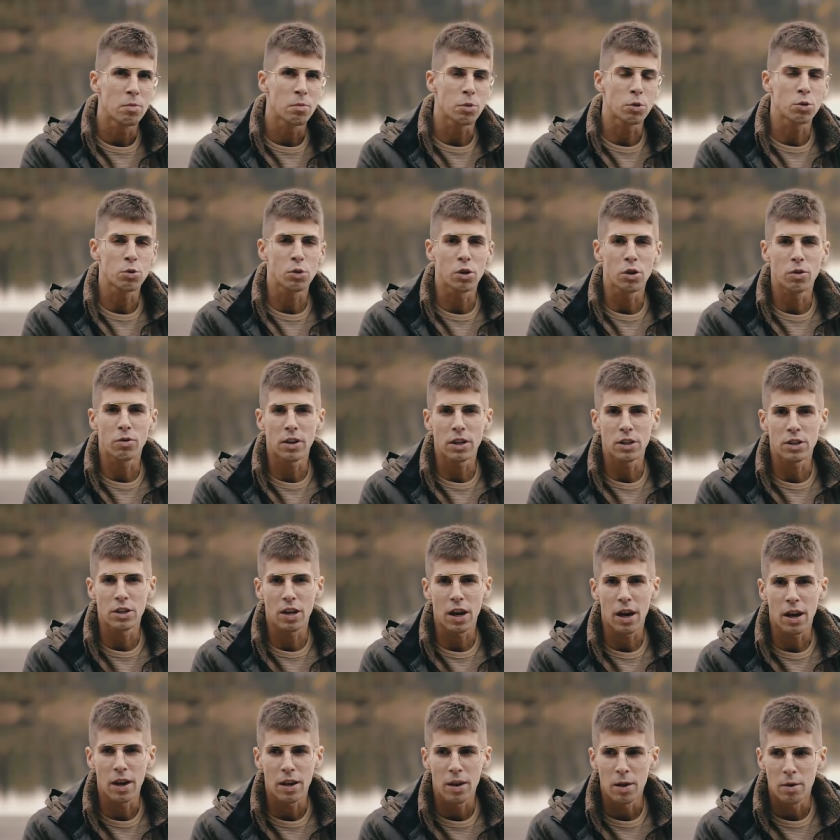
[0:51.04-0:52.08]

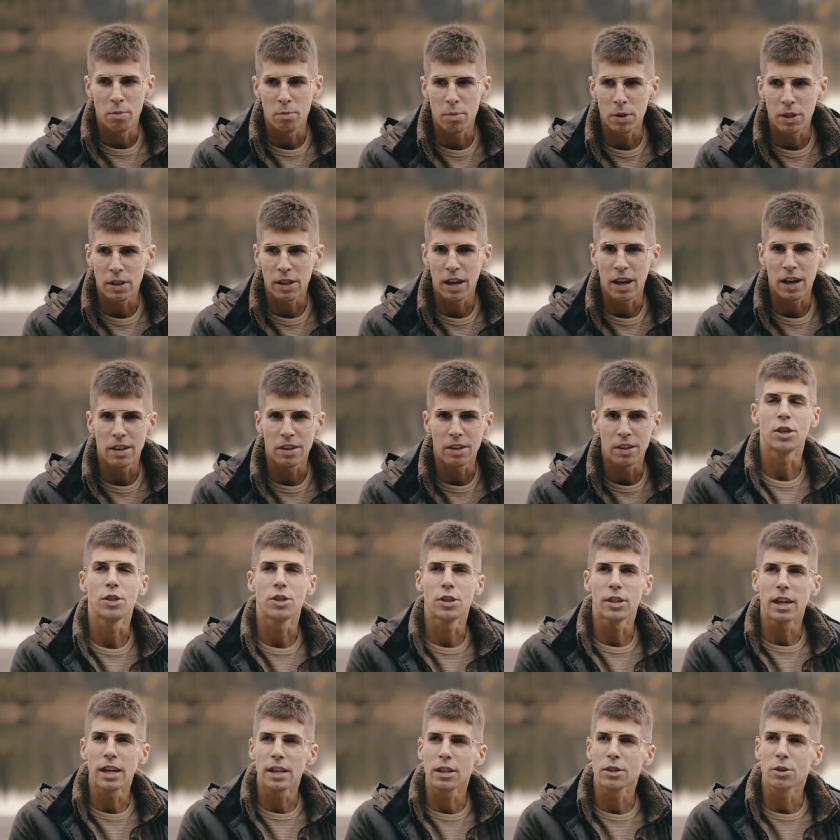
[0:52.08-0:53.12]
poszukiwacza pytań. I
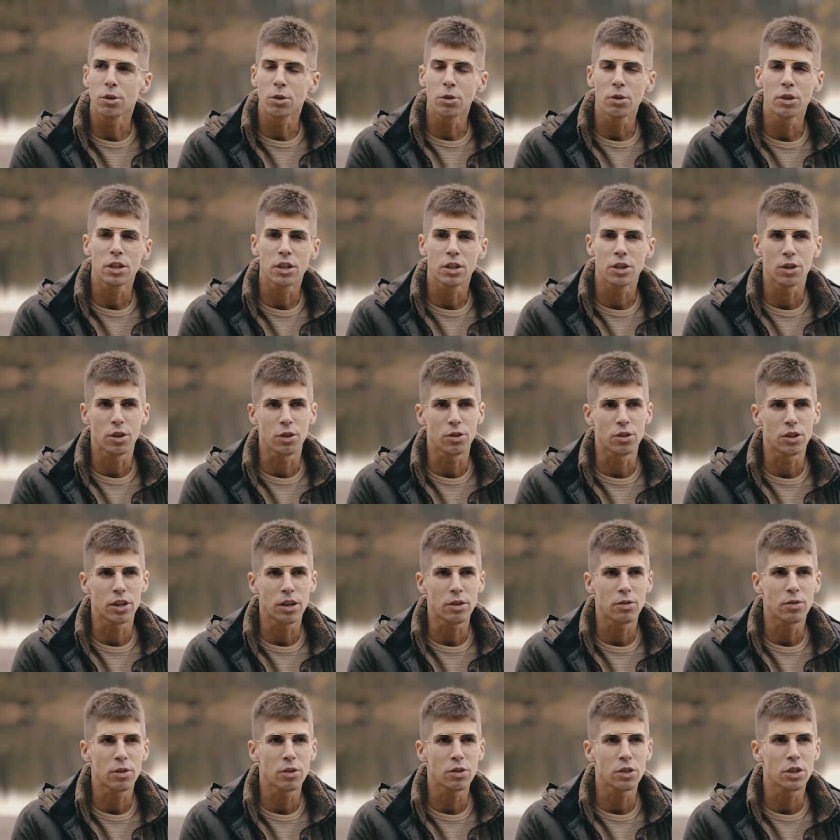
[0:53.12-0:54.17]
czytanie trudnych
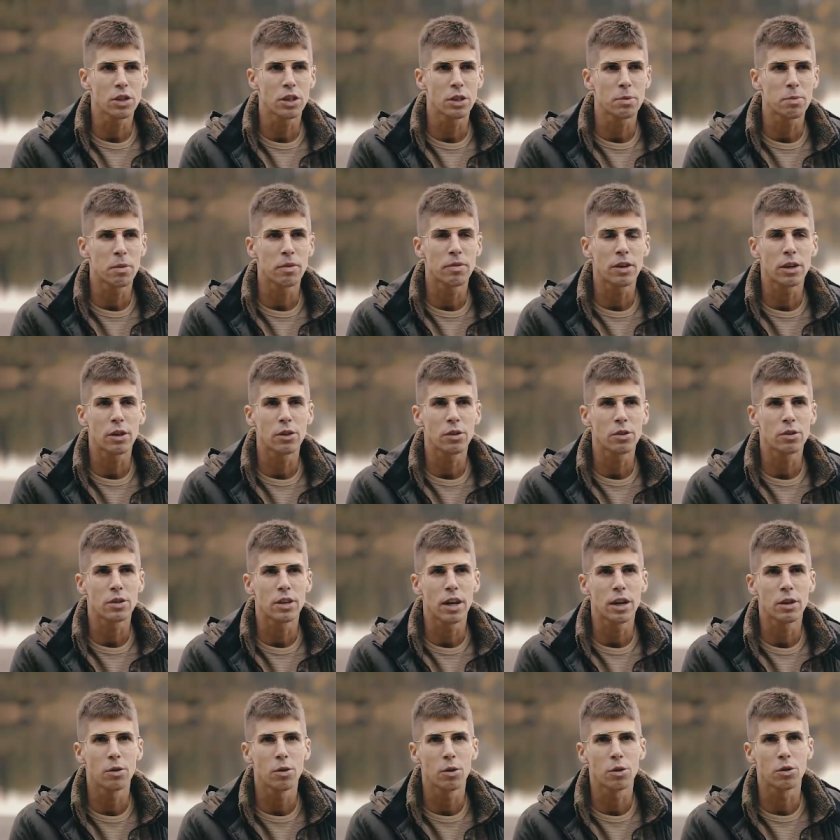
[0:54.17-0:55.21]
książek wiąże się z pewnego
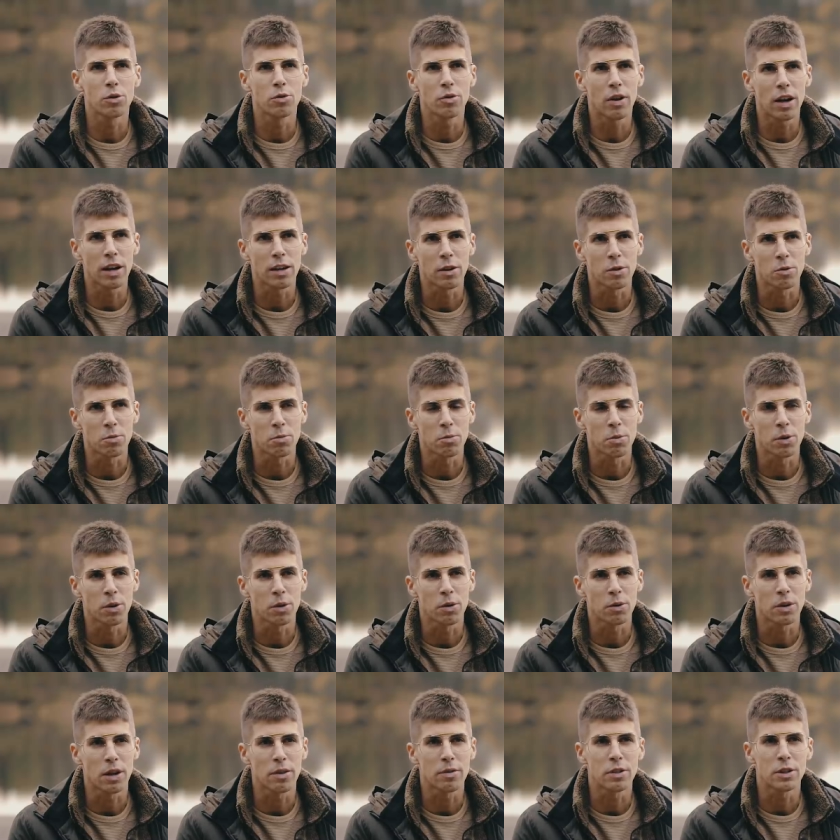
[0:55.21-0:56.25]
rodzaju odwagą,
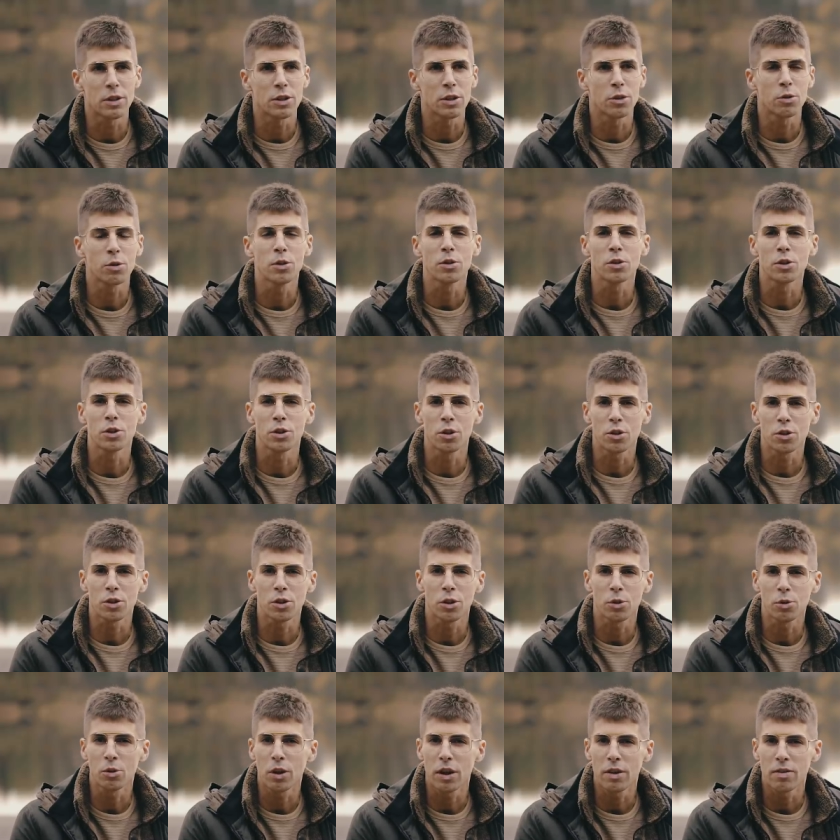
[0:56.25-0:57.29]
bo nawet cytując
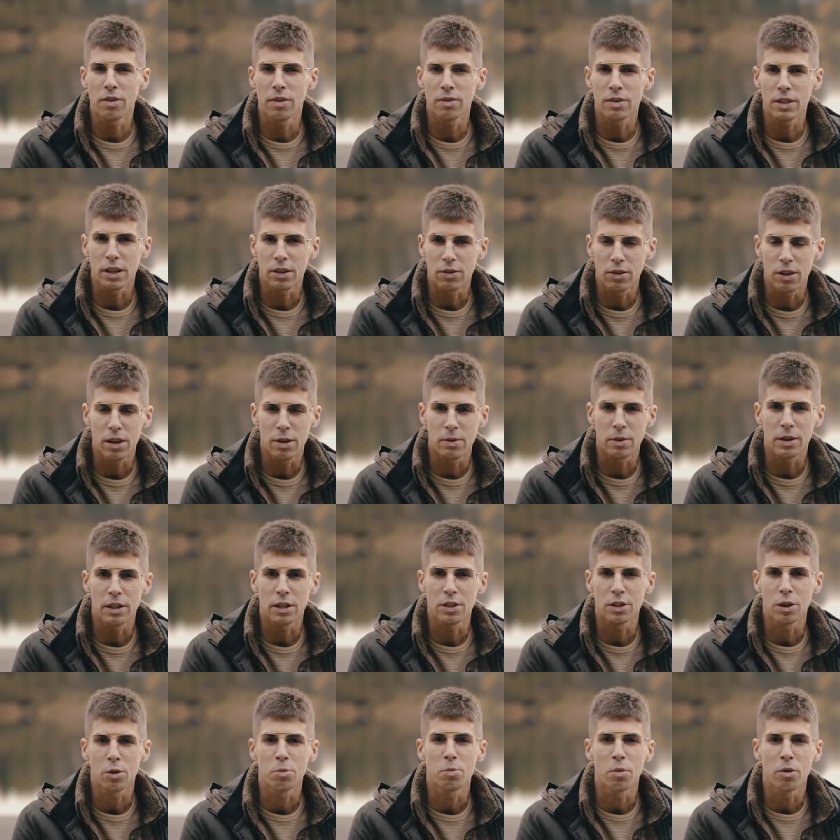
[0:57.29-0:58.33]
książkę, o której Wam za chwilę będę
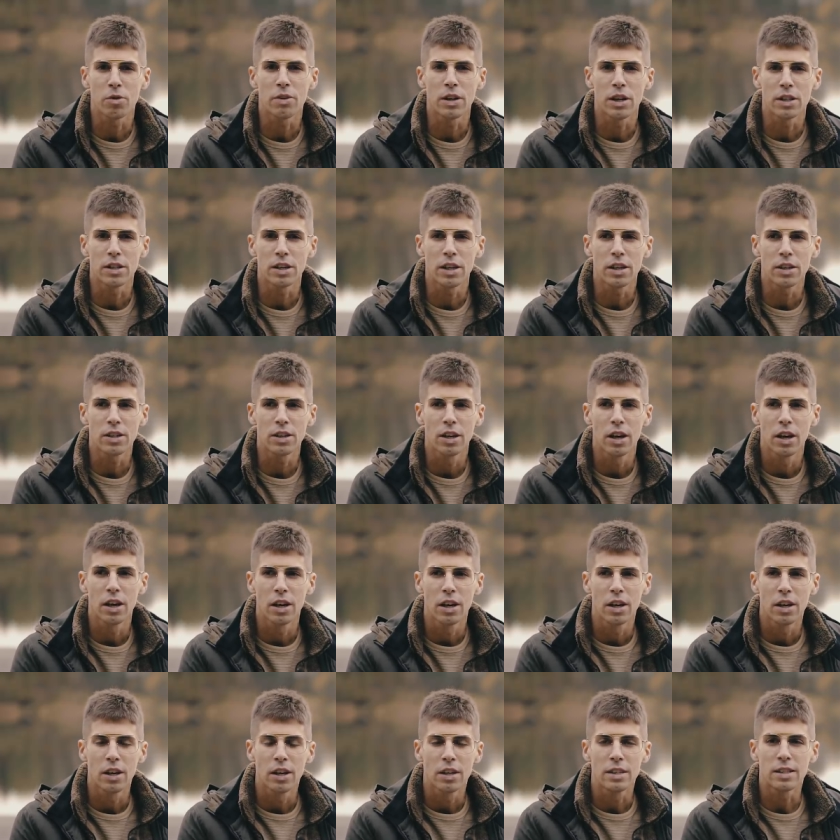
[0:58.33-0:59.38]
chciał powiedzieć,
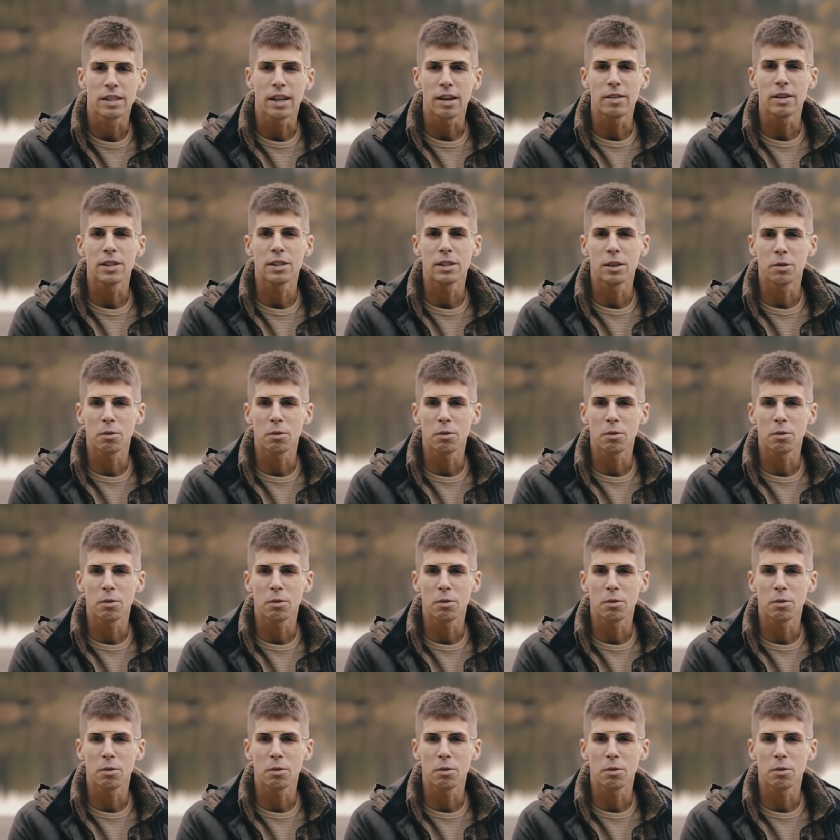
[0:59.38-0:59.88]
stawiać